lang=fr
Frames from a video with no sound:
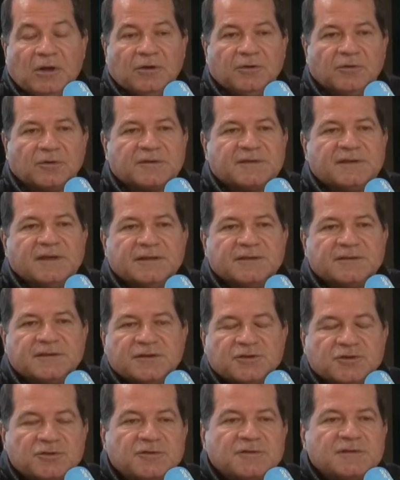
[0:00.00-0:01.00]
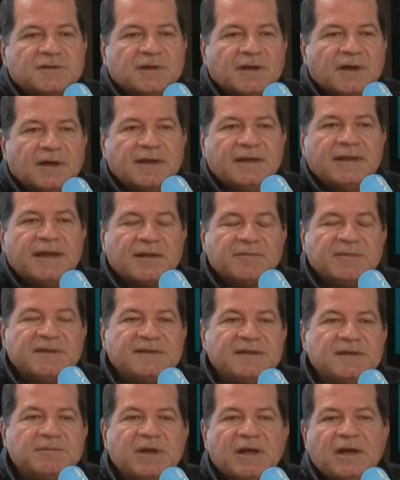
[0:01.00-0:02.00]
Donc c'est juste
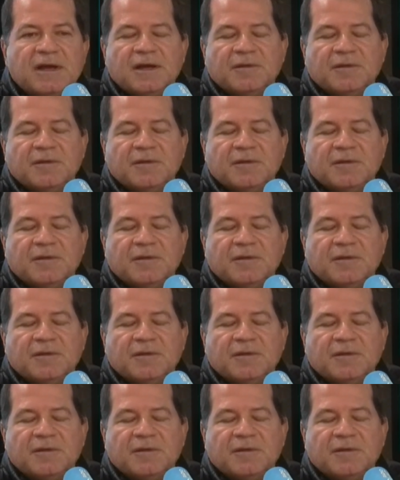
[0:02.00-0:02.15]
inadmissible.